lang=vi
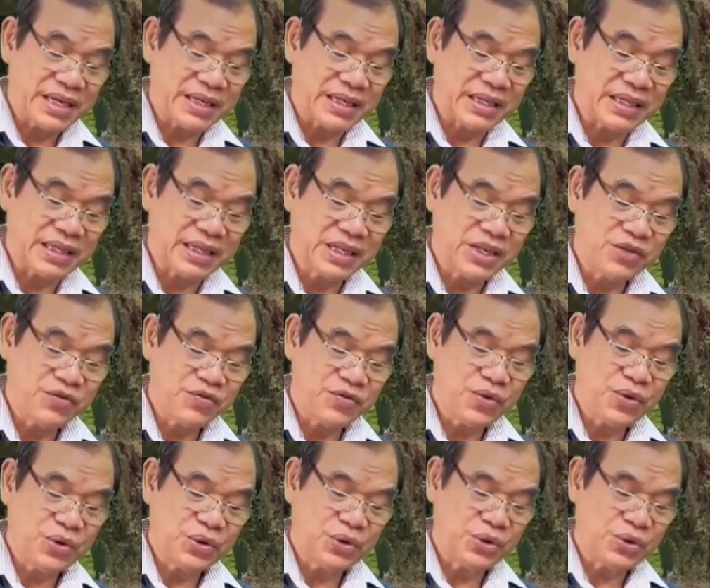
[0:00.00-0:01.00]
Khi chuyển
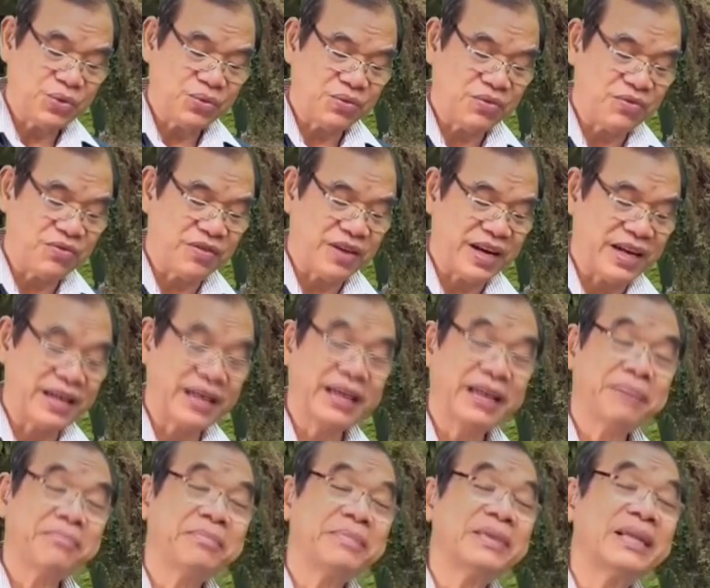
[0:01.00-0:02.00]
trời sắp mưa hay
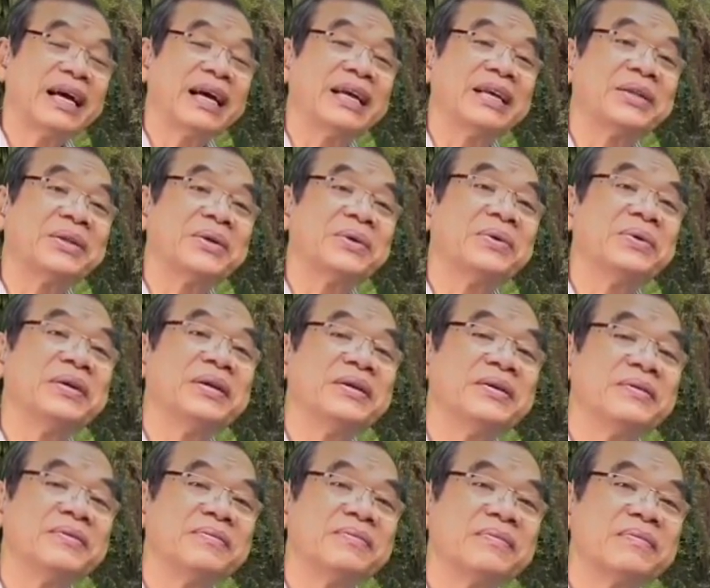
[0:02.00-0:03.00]
áp thấp nhiệt đới,
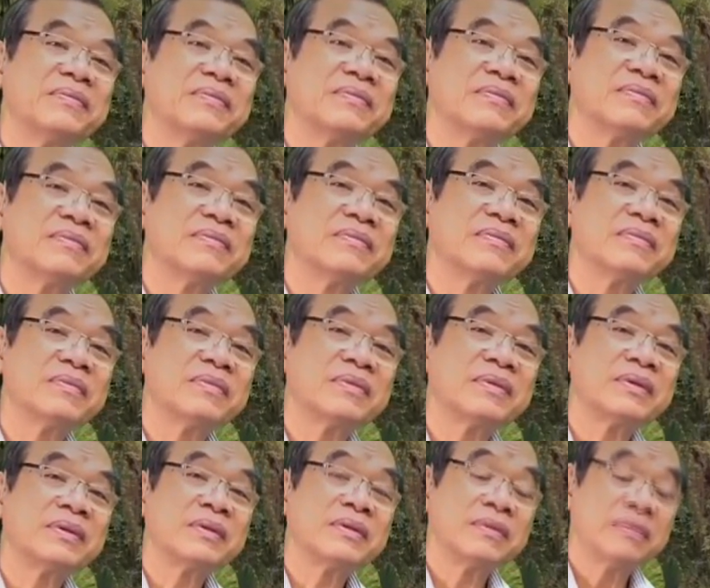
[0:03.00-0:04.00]
sắp có bão
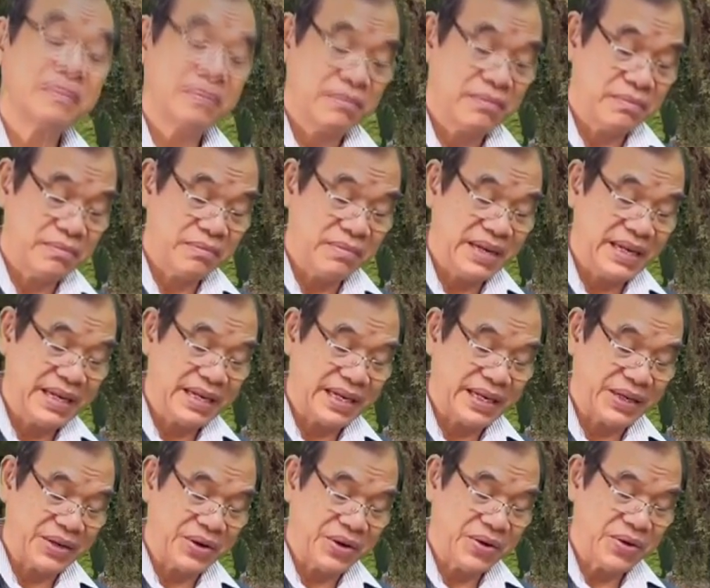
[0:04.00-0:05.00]
ở xa,
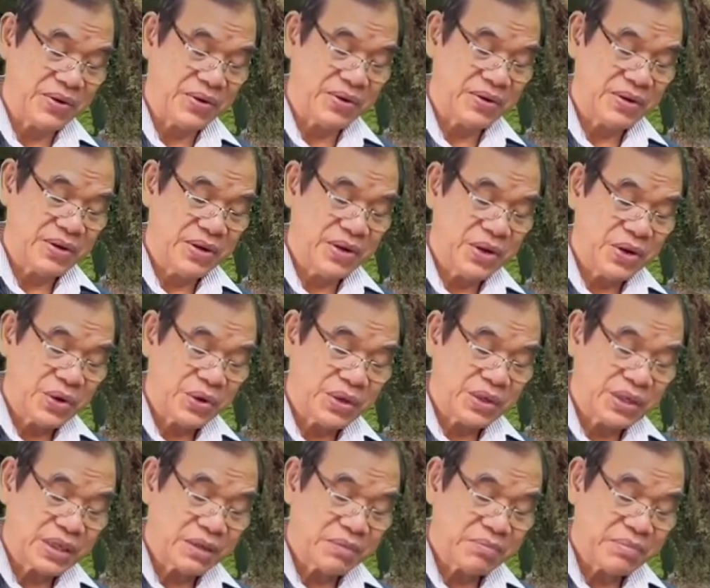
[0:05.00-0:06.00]

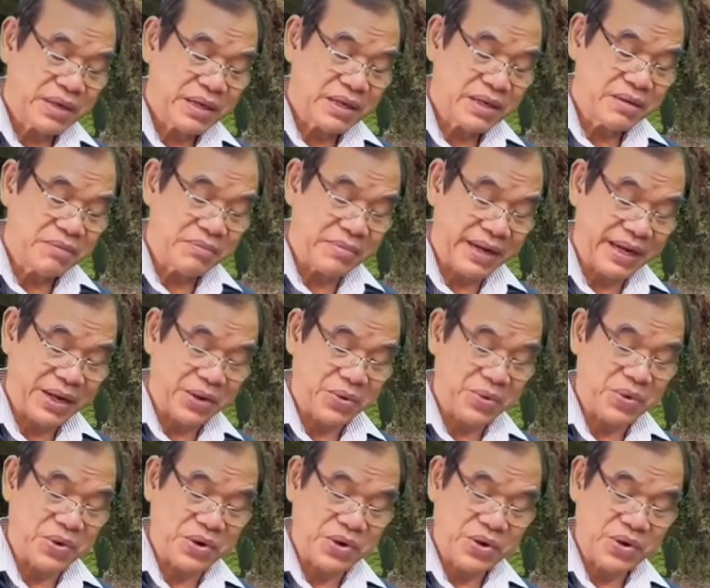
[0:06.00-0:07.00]
có khi ở mãi bên
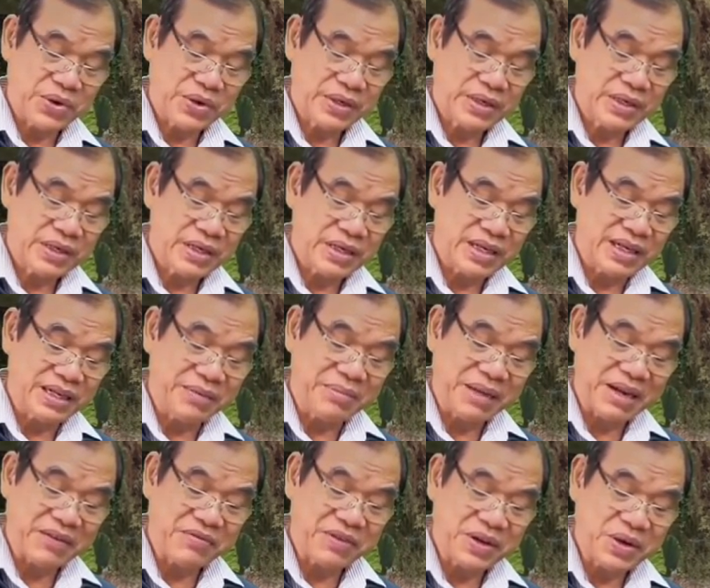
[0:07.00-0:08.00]
Philippines mà
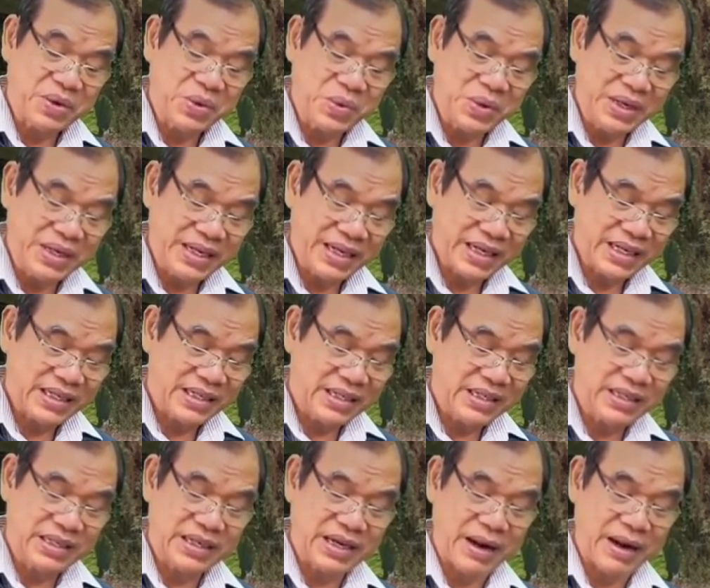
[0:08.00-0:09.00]
con cũng không thở được.